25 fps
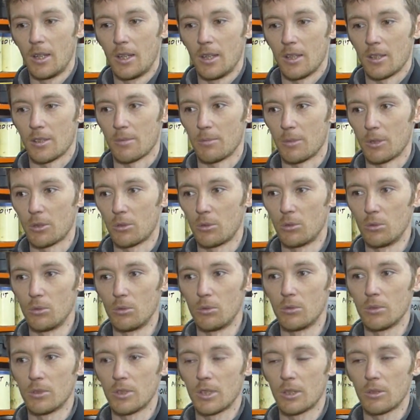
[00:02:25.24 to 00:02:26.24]

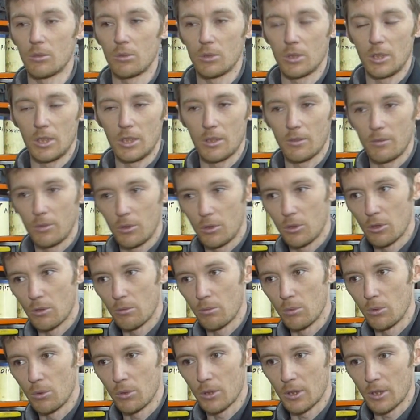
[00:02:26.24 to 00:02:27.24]
смотрю на других
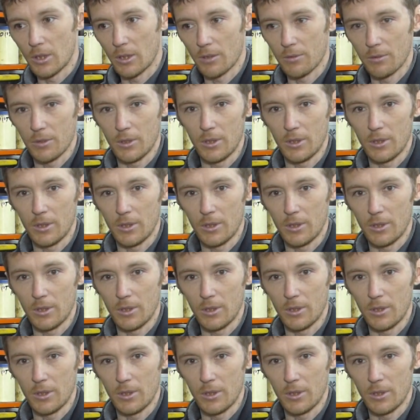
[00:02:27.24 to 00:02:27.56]
видеоблогеров